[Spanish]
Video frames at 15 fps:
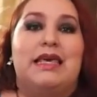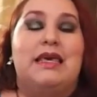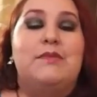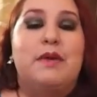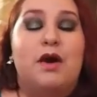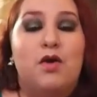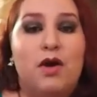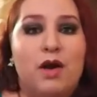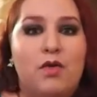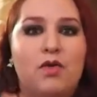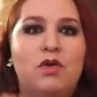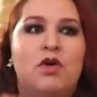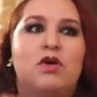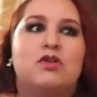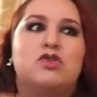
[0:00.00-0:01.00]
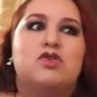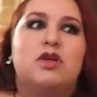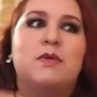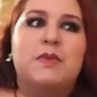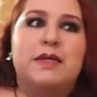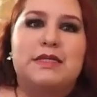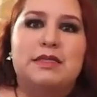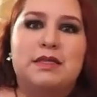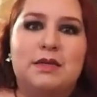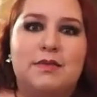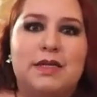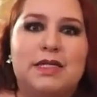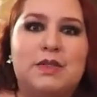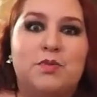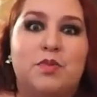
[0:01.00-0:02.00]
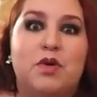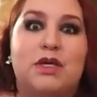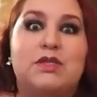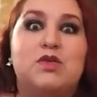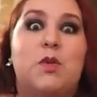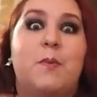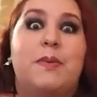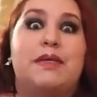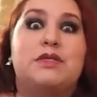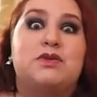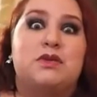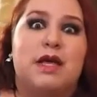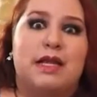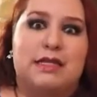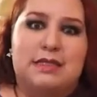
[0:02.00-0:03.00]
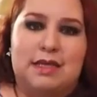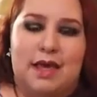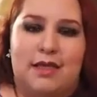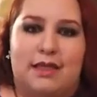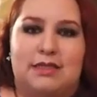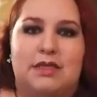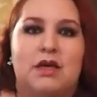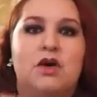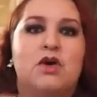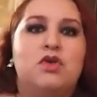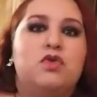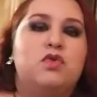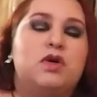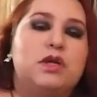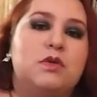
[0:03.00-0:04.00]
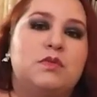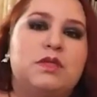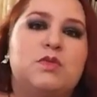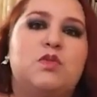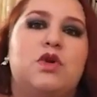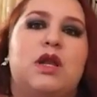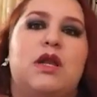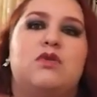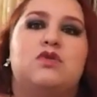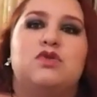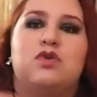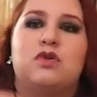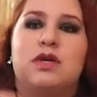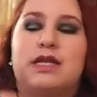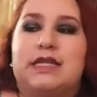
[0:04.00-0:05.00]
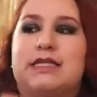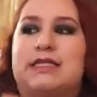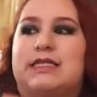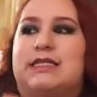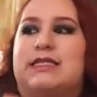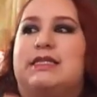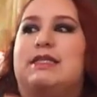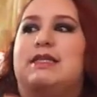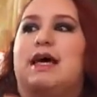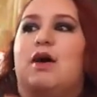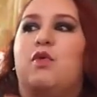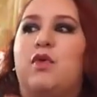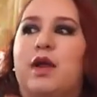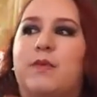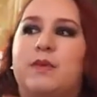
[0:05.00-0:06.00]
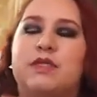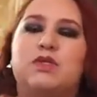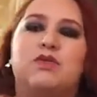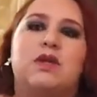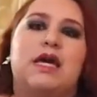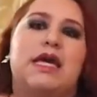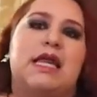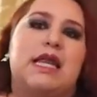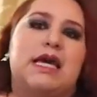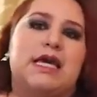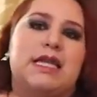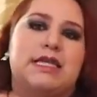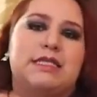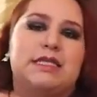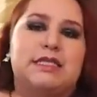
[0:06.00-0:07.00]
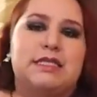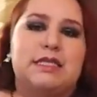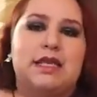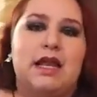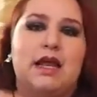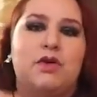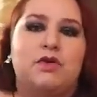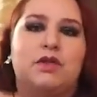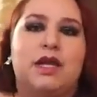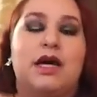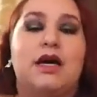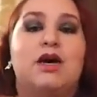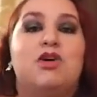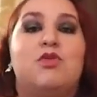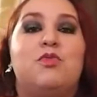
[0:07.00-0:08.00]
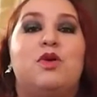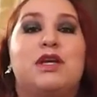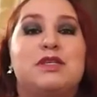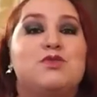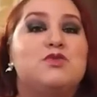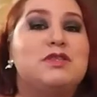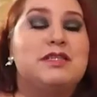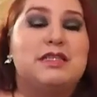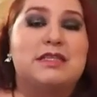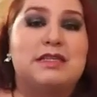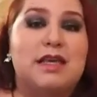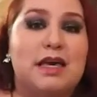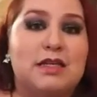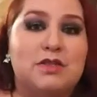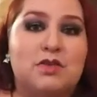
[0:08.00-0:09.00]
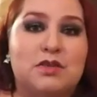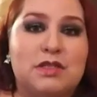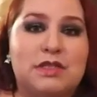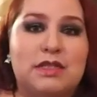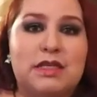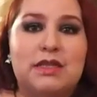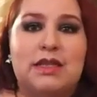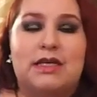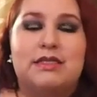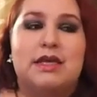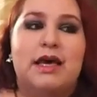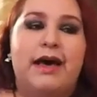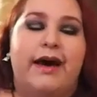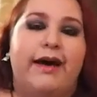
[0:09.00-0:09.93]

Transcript: Y mejor aún, son imprescindibles porque son personalizadas. No es lo mismo la loción que necesita una persona que la que necesita la otra, porque sus necesidades son distintas.